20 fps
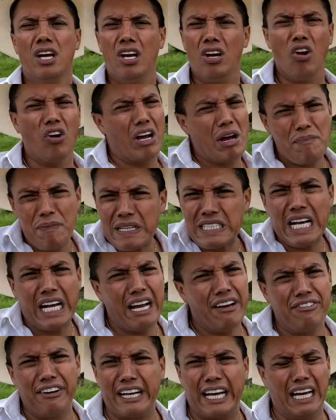Lo que pasa,
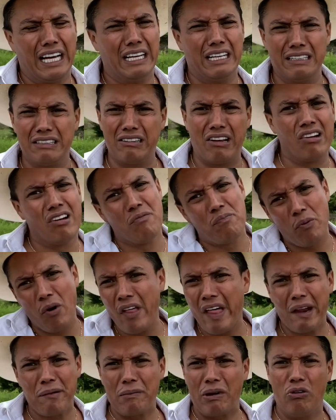jefe, que yo no puedo
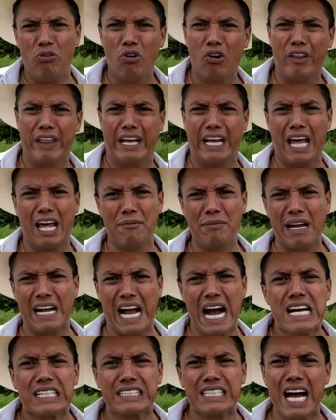darme el lujo de quedarme en
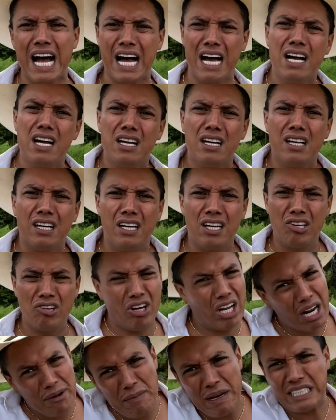casa. Yo
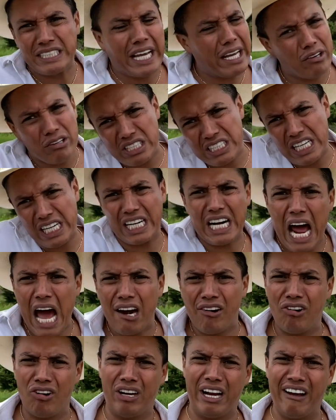era mesero y
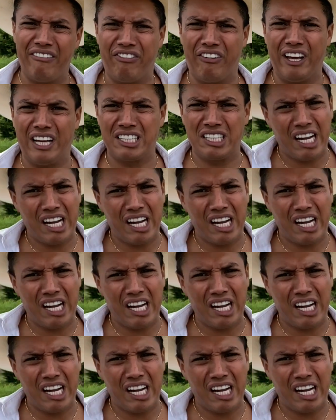cerraron, jefe.